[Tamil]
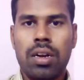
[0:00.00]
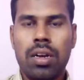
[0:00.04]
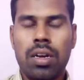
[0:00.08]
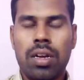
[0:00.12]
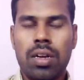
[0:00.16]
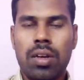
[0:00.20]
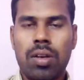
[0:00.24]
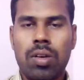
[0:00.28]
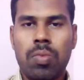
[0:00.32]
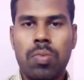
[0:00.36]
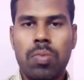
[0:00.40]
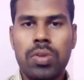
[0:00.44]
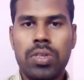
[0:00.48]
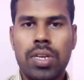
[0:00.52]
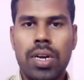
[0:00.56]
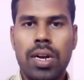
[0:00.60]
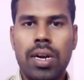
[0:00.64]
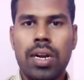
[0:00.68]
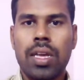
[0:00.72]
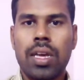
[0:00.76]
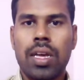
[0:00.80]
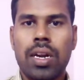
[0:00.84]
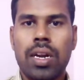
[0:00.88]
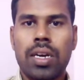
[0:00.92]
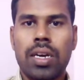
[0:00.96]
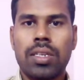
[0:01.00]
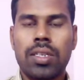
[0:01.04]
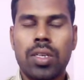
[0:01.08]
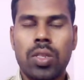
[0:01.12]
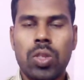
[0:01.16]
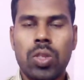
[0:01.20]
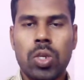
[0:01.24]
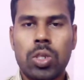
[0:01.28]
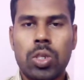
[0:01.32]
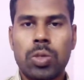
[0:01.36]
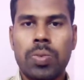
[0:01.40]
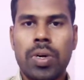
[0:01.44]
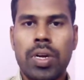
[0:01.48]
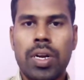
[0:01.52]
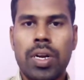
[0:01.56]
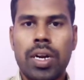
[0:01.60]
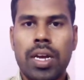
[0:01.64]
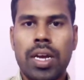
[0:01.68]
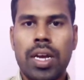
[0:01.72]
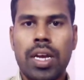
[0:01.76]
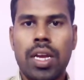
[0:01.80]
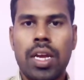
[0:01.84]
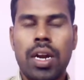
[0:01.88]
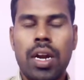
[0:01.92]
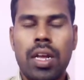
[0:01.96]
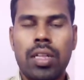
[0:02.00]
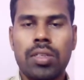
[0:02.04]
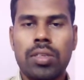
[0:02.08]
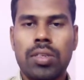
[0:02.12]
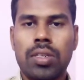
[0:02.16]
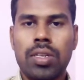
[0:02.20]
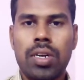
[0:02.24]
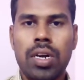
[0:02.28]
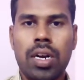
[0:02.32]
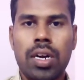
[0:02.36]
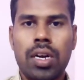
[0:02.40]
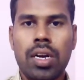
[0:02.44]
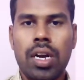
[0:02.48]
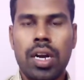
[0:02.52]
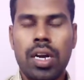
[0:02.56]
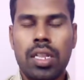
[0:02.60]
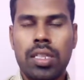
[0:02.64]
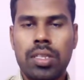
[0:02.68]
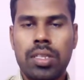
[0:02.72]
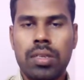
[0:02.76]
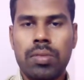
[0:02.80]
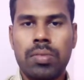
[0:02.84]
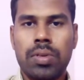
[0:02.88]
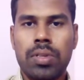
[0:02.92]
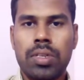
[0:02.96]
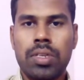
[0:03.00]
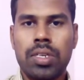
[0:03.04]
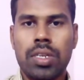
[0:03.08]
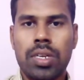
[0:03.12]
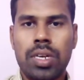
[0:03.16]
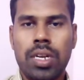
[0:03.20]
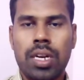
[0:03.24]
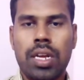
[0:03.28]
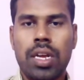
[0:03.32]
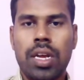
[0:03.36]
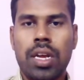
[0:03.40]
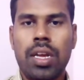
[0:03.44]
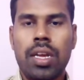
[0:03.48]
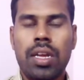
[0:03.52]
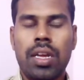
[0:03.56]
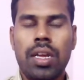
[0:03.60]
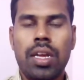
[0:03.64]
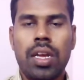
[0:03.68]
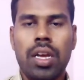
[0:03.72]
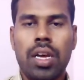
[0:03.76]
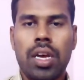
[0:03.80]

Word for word: நான் ரொம்ப ஜாலியாக இருக்கேன் சந்தோஷமாக இருக்கேன் எல்லாத்துக்கிட்டையும் நான் கலந்து பேசிகிட்டு இருக்கேன்